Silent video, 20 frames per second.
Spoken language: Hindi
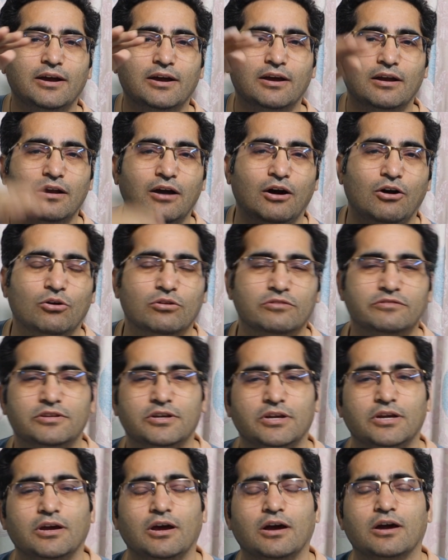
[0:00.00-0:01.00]
लेकर लाहौर
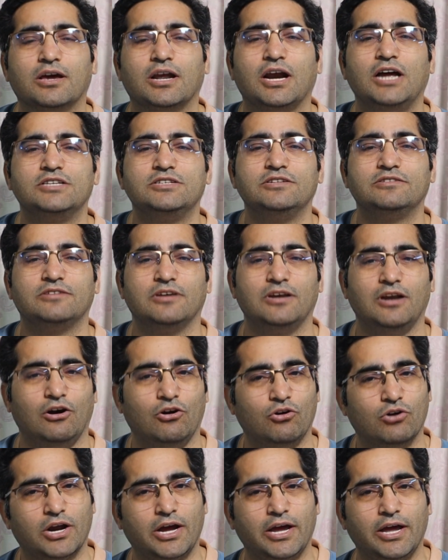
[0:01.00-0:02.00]
से कराची से
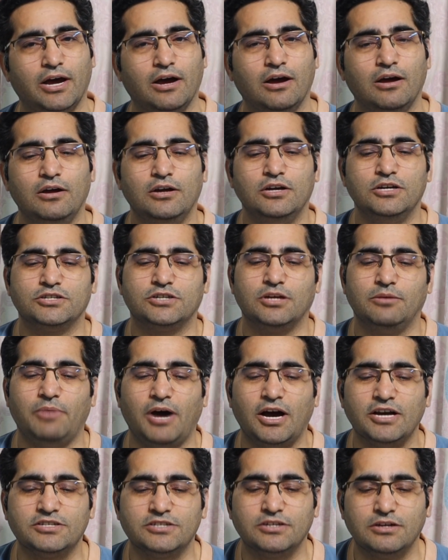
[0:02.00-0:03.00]
लाहौर आया
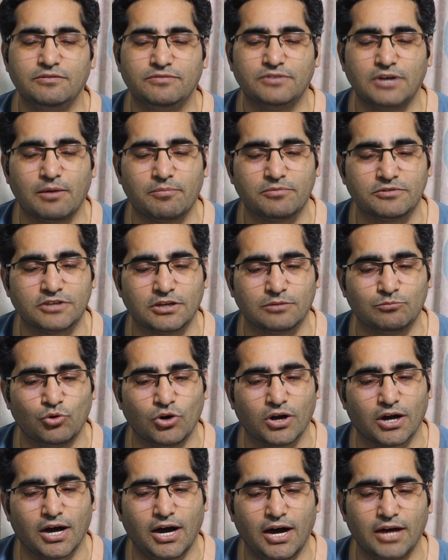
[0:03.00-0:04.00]
शहबाज शरीफ साहब के साथ
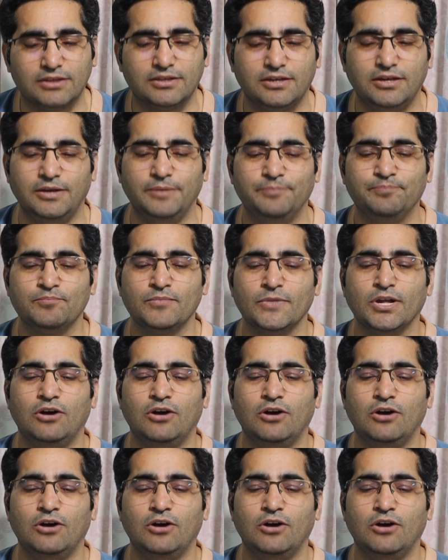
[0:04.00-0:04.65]
मुलाकात की